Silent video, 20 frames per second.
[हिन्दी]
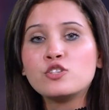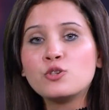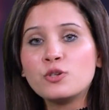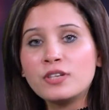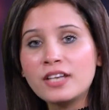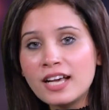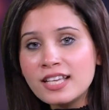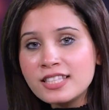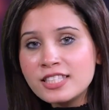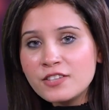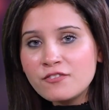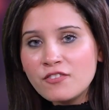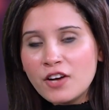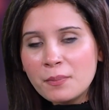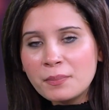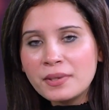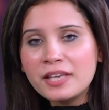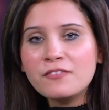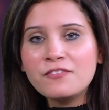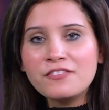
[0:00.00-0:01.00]
जो ना सिर्फ
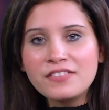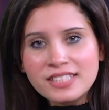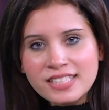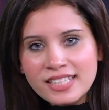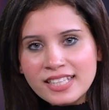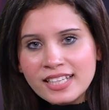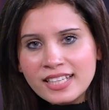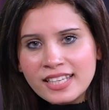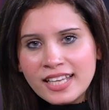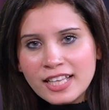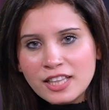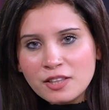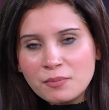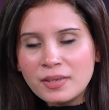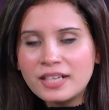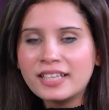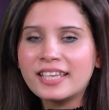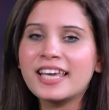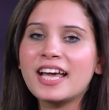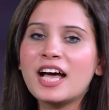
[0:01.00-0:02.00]
आपकी फ़िज़िकल हेल्थ
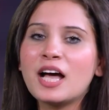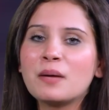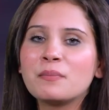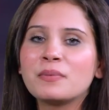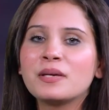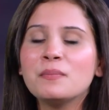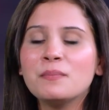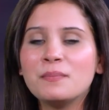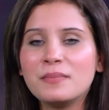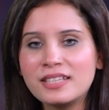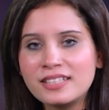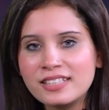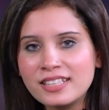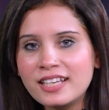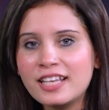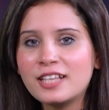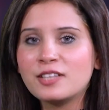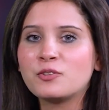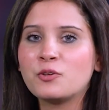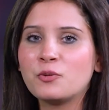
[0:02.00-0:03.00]
बल्कि आपकी
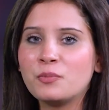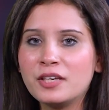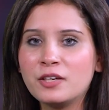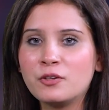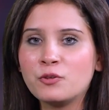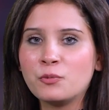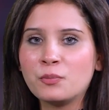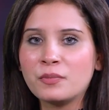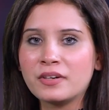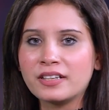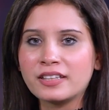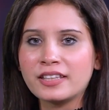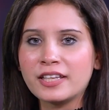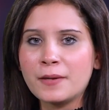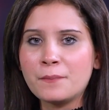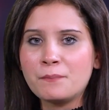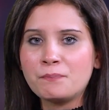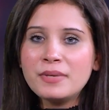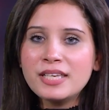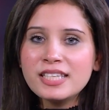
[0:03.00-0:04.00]
मेंटल हेल्थ को भी ग्रूम करता
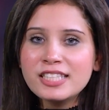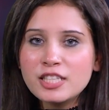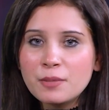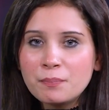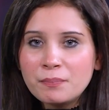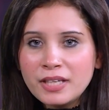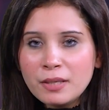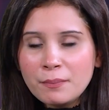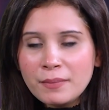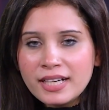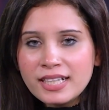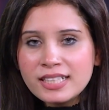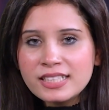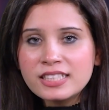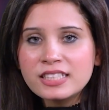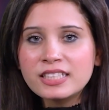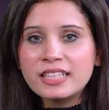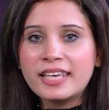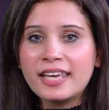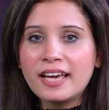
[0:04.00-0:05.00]
है ये
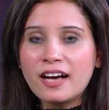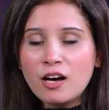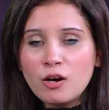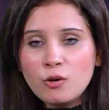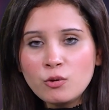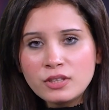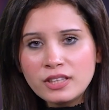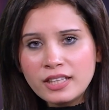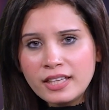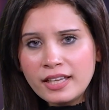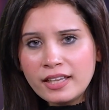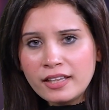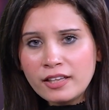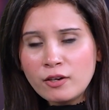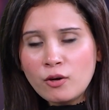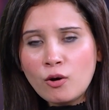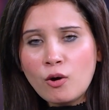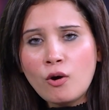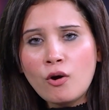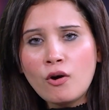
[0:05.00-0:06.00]
सप्लीमेंट्स क्या होते
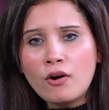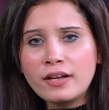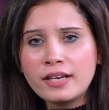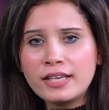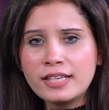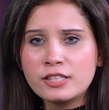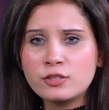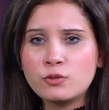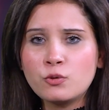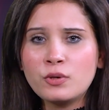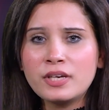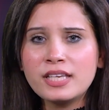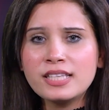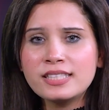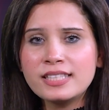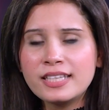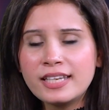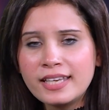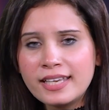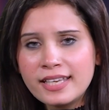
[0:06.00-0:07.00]
हैं और इसको
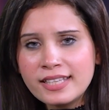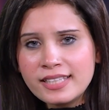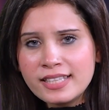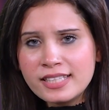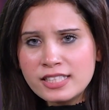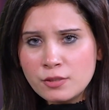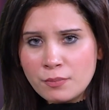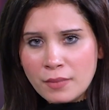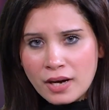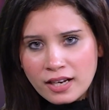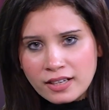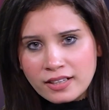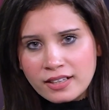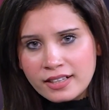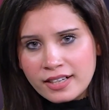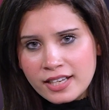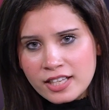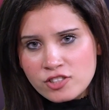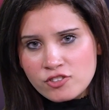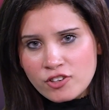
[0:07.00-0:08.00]
किस तरीके से इस्तेमाल
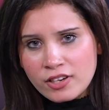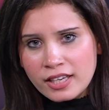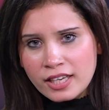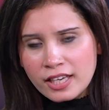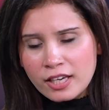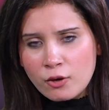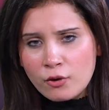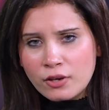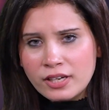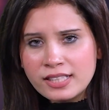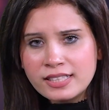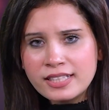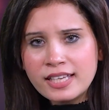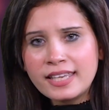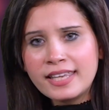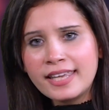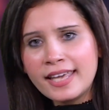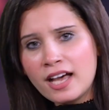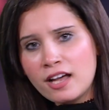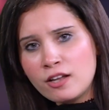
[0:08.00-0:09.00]
करना चाहिए और इसके
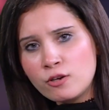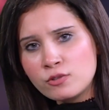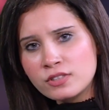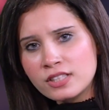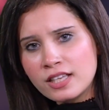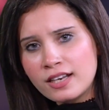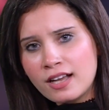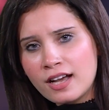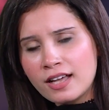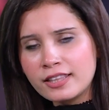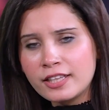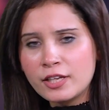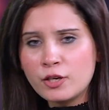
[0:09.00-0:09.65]
क्या नुकसान